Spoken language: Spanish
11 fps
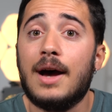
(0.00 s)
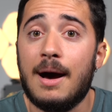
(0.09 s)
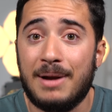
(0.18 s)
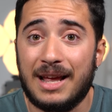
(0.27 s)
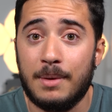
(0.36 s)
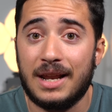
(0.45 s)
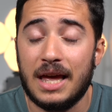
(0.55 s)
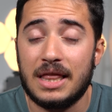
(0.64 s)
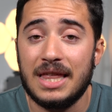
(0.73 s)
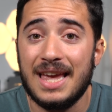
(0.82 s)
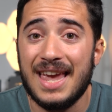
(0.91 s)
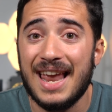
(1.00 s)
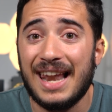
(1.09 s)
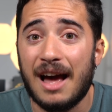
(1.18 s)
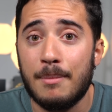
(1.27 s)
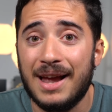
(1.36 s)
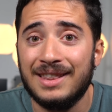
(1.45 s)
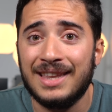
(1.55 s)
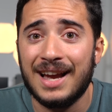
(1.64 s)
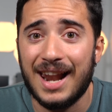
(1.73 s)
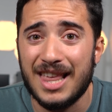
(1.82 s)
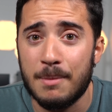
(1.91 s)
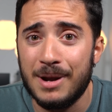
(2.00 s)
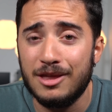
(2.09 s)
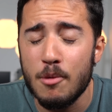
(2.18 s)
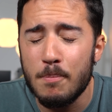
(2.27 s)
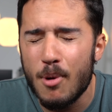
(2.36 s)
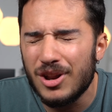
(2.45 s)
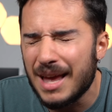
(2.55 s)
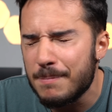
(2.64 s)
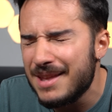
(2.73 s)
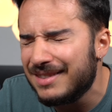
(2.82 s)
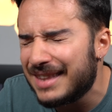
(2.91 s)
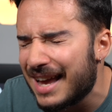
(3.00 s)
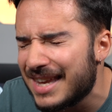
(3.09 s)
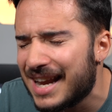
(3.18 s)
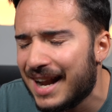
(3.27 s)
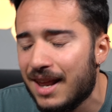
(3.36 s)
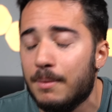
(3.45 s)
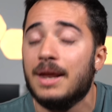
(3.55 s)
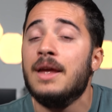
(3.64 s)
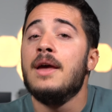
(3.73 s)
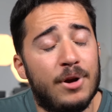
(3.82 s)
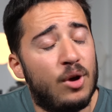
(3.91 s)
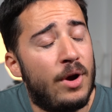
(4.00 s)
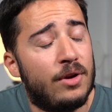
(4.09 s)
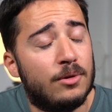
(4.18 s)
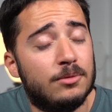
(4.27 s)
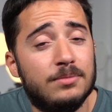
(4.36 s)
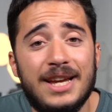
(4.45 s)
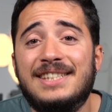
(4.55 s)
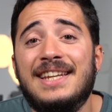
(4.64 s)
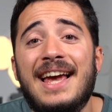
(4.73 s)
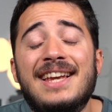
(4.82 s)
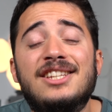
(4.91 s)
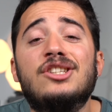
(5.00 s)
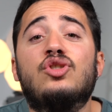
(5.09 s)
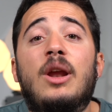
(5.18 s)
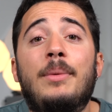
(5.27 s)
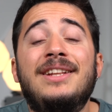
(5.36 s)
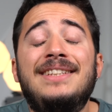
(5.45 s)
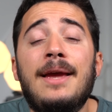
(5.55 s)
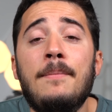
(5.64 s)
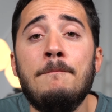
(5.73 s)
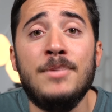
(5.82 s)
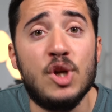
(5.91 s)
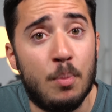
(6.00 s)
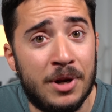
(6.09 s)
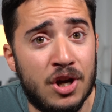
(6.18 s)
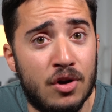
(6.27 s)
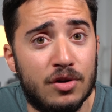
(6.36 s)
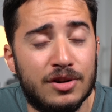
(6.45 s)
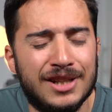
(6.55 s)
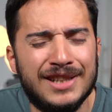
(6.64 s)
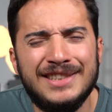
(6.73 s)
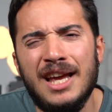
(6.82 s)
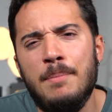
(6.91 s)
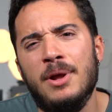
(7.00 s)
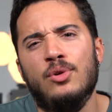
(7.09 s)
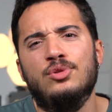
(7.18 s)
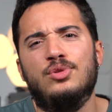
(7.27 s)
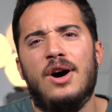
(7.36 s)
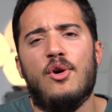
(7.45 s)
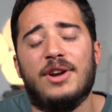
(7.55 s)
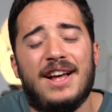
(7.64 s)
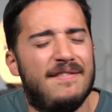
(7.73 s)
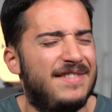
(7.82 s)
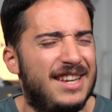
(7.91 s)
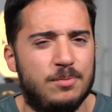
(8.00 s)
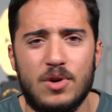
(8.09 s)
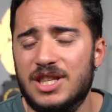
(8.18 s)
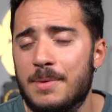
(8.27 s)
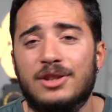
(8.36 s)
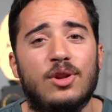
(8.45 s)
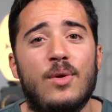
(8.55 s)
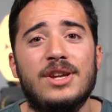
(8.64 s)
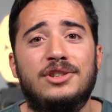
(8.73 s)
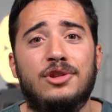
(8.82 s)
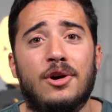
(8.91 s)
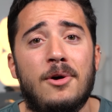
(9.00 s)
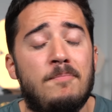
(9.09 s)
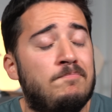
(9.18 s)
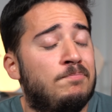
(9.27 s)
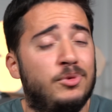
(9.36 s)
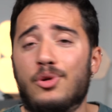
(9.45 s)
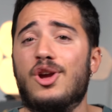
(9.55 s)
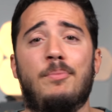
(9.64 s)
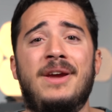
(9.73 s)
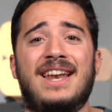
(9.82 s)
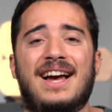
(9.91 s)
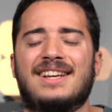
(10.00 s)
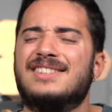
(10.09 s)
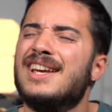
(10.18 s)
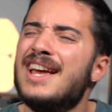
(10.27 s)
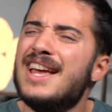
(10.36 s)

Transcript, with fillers: Habrá que ver qué hace en la gama alta, calidad-precio, porque pinta increíble. Pero bueno, esa es solamente mi opinión. Te pregunto ahora, después de ver todo esto, ¿tú qué opinas?